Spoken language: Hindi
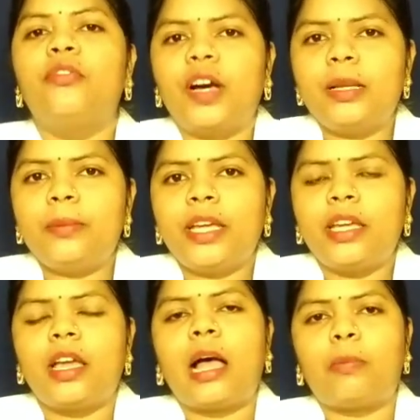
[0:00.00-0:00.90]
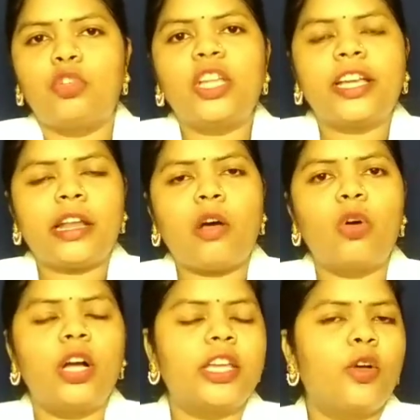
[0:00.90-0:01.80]
फल में आपको देखना
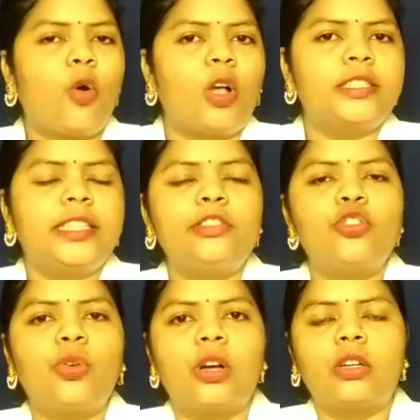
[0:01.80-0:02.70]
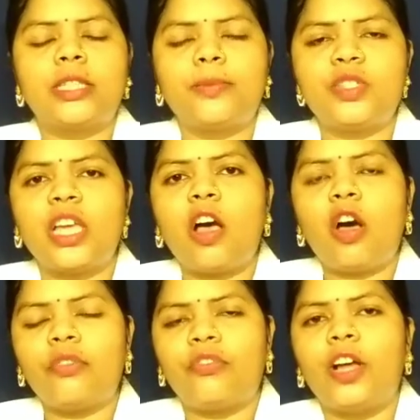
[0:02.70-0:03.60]
होगा कि कौन सी जो सब्जियां
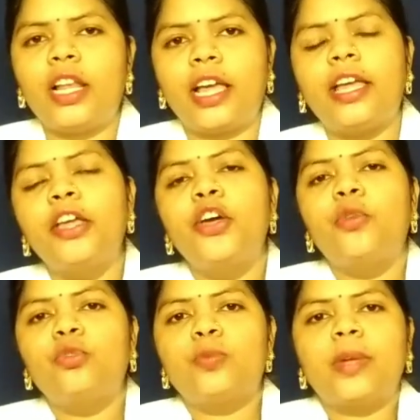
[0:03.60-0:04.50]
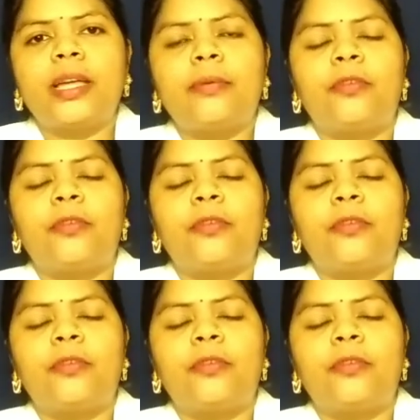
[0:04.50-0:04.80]
और फल है उसमें